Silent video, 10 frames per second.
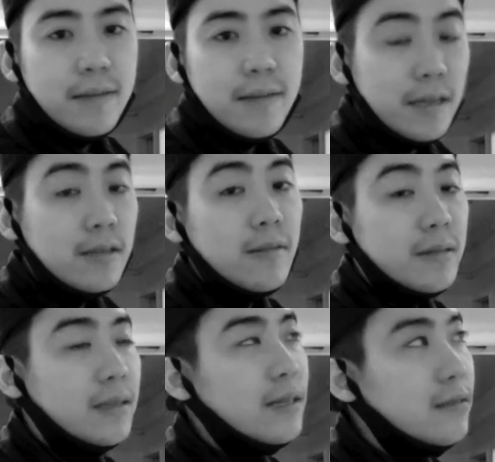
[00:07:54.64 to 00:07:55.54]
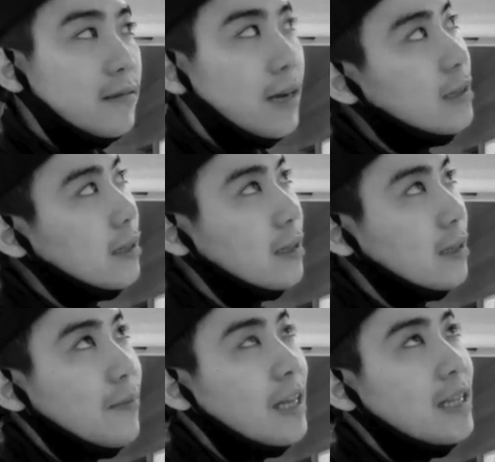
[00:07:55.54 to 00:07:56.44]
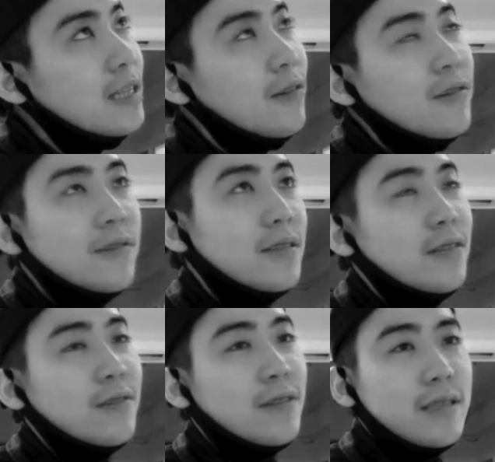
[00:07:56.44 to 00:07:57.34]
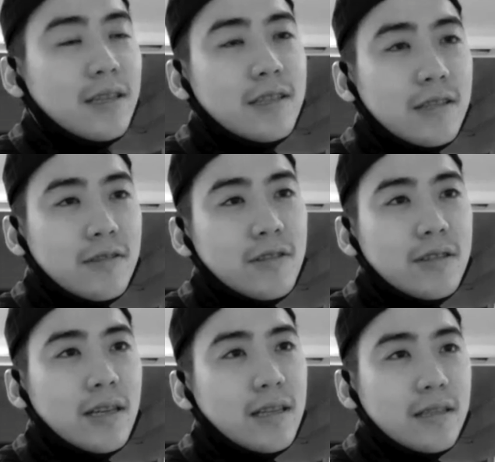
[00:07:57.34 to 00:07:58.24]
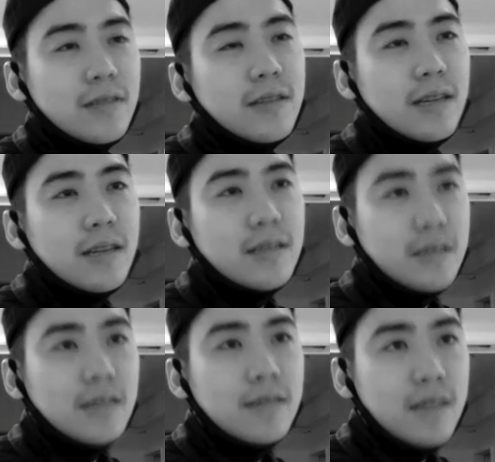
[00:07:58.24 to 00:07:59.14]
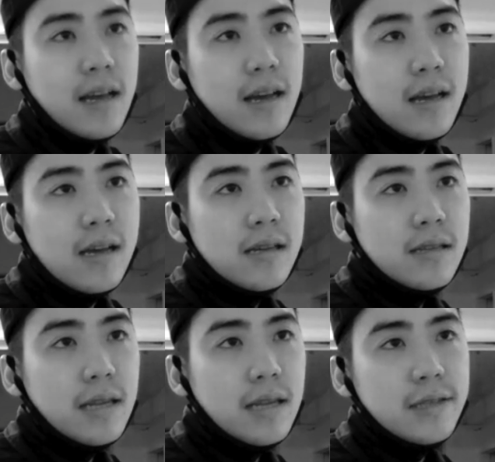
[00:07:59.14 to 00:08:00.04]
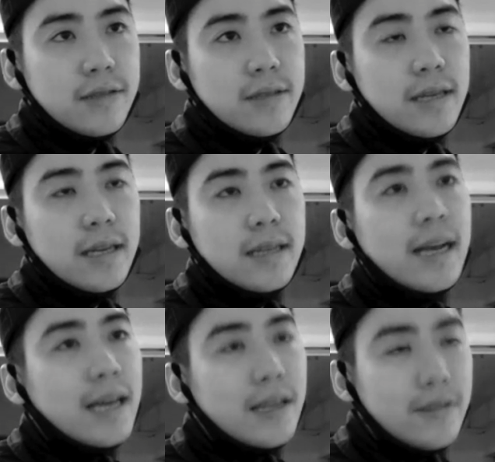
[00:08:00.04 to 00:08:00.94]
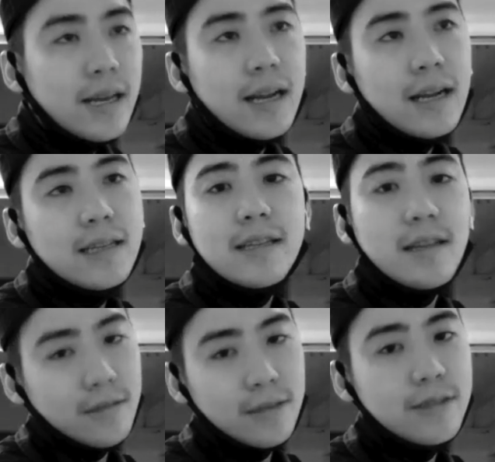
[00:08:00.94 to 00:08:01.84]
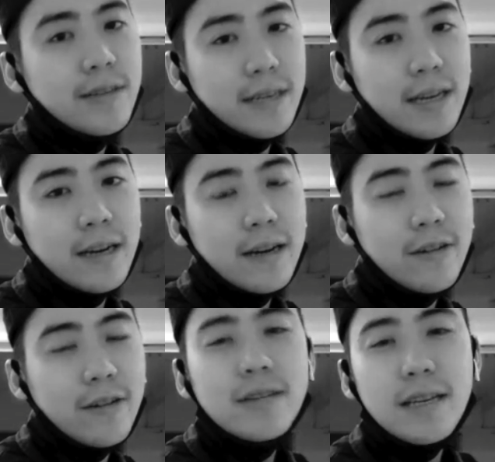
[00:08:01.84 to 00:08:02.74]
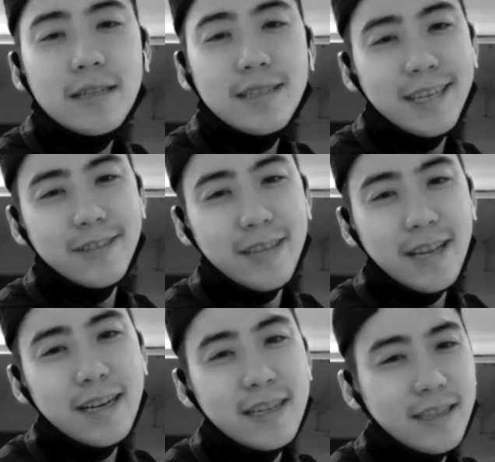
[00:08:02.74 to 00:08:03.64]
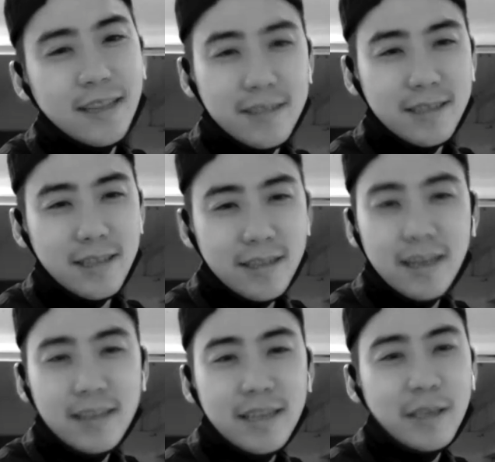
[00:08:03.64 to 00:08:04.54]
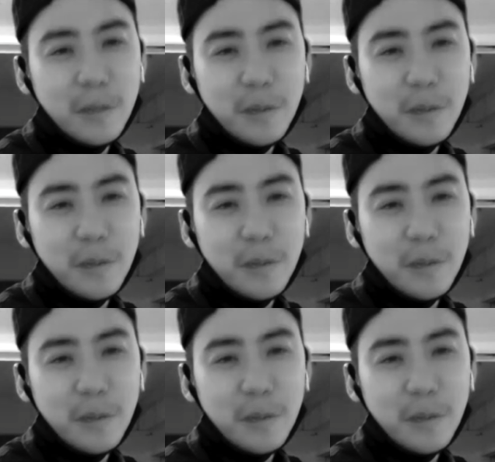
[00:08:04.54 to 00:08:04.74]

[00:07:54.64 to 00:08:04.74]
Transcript: まあ例えばスタジオを借りた時って毎日おるっていうのがスタジオの良さ。それだけじゃなくて、スタジオ生だけのギャラリー展とかするわけ。オンライン生のギャラリー展とか絶対選挙